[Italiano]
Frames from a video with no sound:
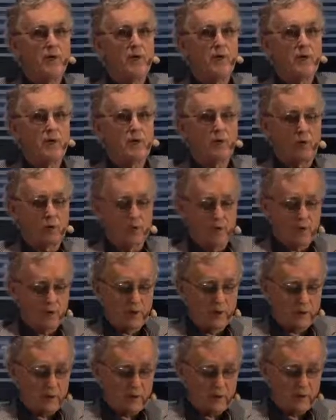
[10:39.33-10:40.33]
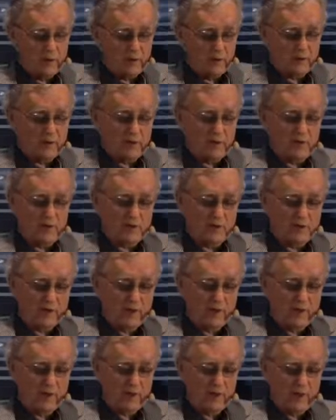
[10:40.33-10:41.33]
una comunità
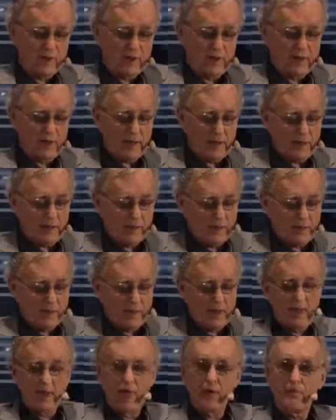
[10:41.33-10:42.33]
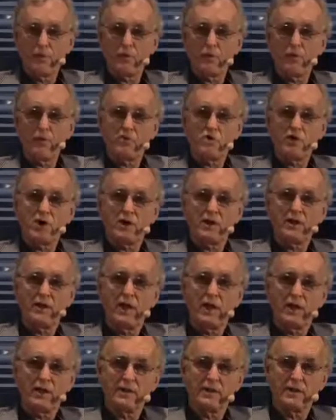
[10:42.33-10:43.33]
sostenibile è
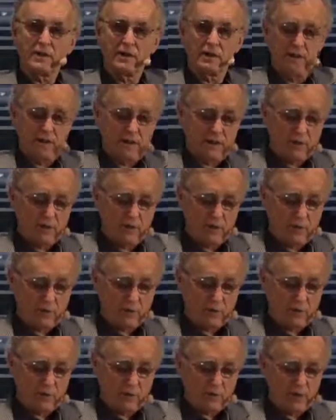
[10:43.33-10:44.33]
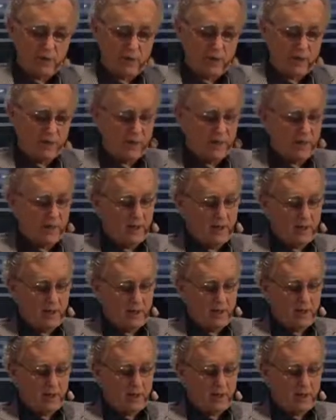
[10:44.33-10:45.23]
progettata in modo tale